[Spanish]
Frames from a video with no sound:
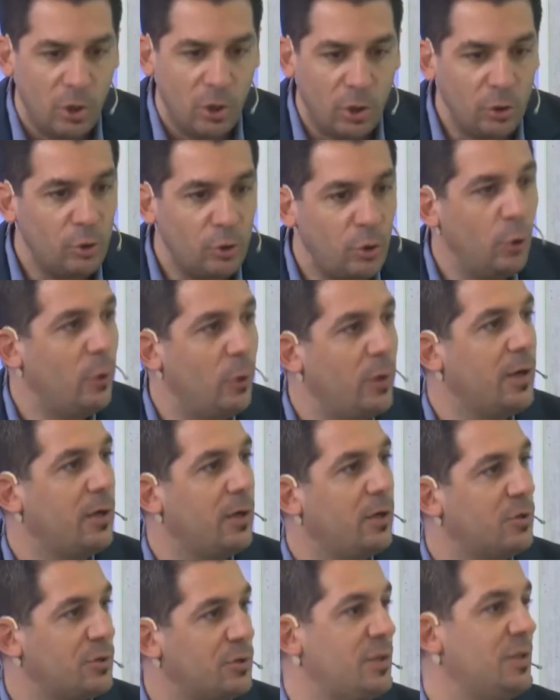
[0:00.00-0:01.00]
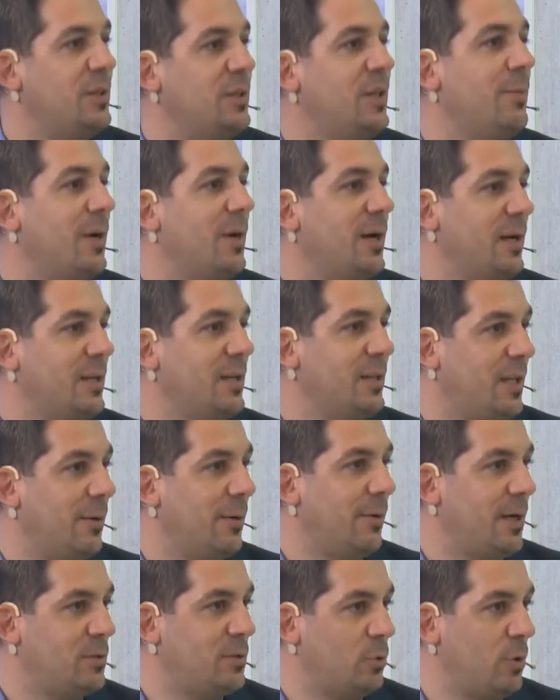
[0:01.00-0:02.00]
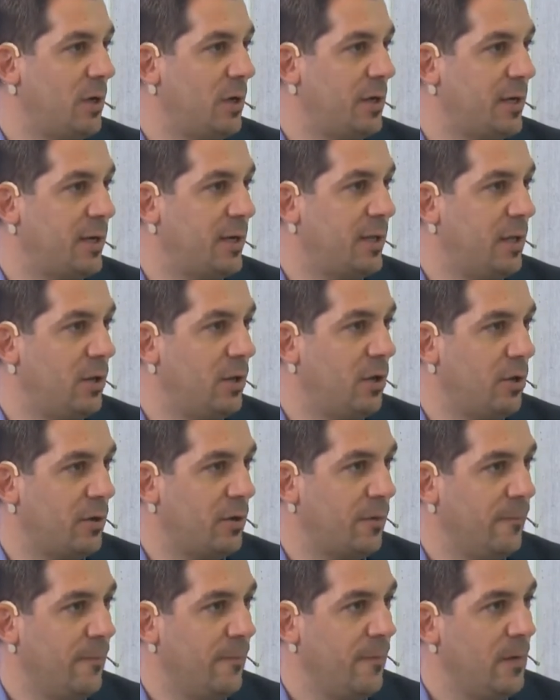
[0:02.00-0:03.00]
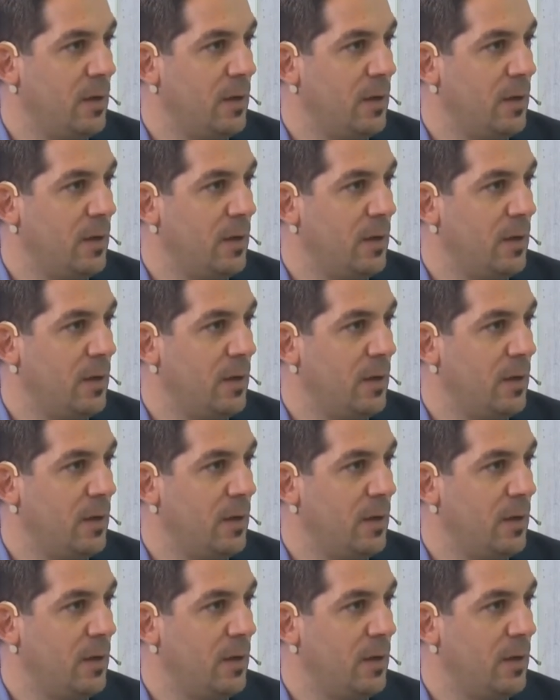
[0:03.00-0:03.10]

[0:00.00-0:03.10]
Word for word: o todo el ecosistema que estaba a su alrededor.